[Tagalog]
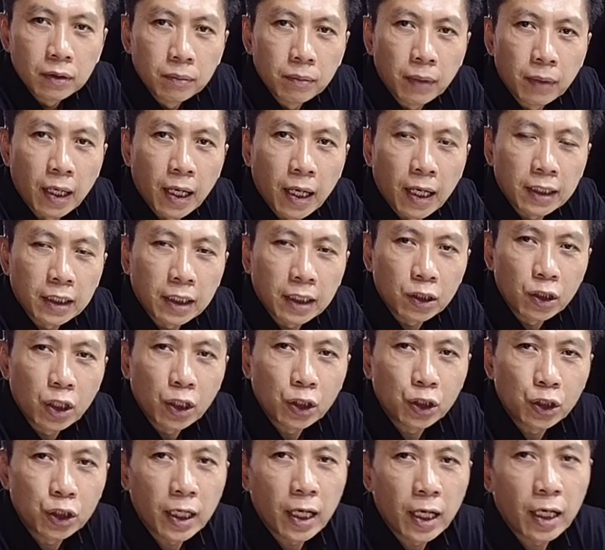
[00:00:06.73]
mga
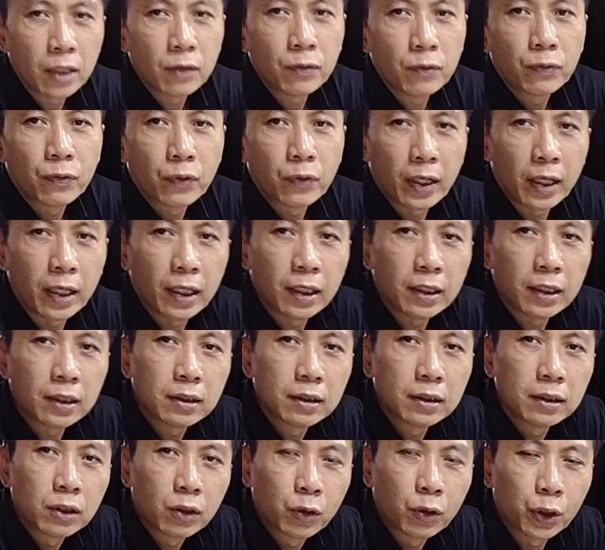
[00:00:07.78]
ka-technician, friend,
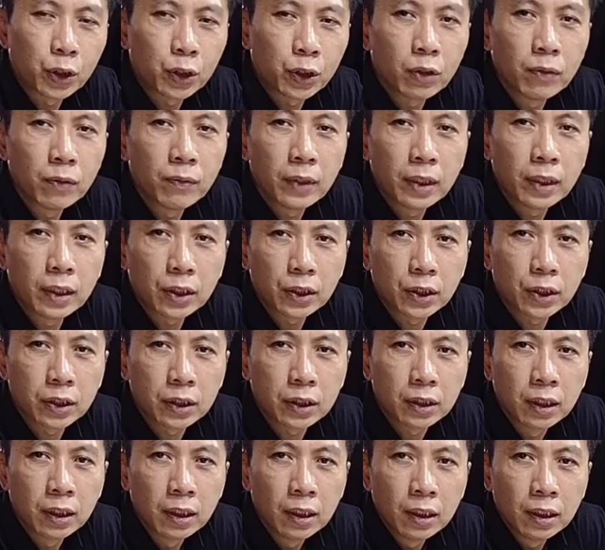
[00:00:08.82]

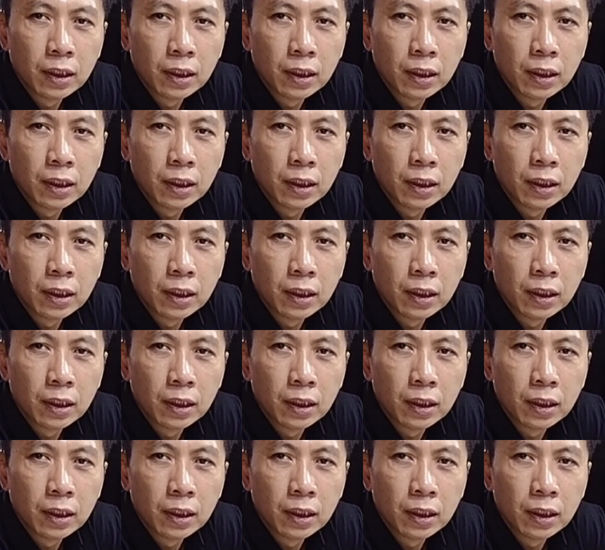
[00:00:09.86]
customers.